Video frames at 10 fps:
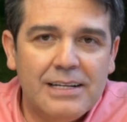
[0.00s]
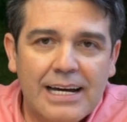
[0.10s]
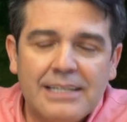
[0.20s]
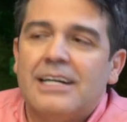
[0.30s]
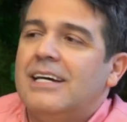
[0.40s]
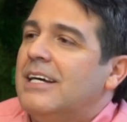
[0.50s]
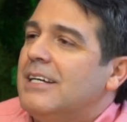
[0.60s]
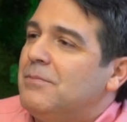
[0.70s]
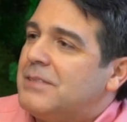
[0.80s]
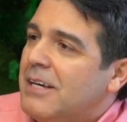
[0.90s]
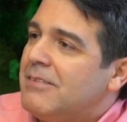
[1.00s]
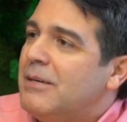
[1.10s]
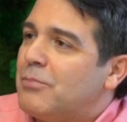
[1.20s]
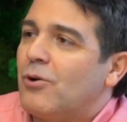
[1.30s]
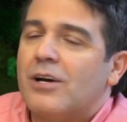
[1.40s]
Diler.
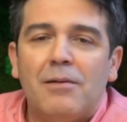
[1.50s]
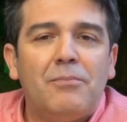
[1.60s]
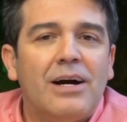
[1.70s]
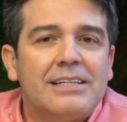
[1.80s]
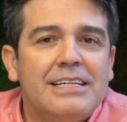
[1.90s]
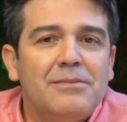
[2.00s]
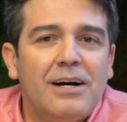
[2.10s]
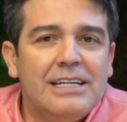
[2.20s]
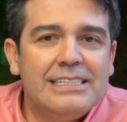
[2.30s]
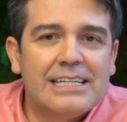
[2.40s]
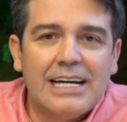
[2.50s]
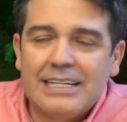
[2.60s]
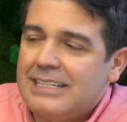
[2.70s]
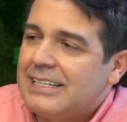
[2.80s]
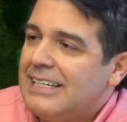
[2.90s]
Sevgili program partnerim Ali Can
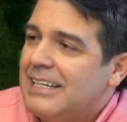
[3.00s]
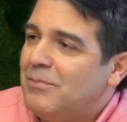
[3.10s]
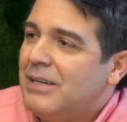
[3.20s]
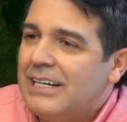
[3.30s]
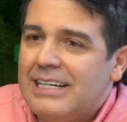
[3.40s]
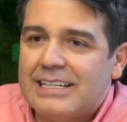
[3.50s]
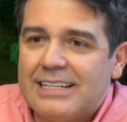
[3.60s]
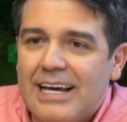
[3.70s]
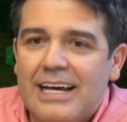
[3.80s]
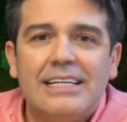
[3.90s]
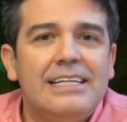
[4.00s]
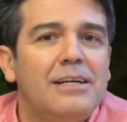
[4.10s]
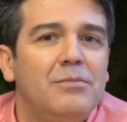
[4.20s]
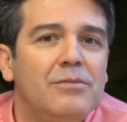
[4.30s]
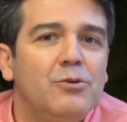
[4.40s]
Aytekin'le birlikte
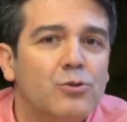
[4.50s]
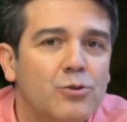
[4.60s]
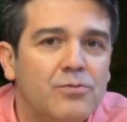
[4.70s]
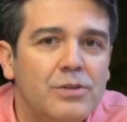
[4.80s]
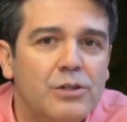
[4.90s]
yine bir YouTube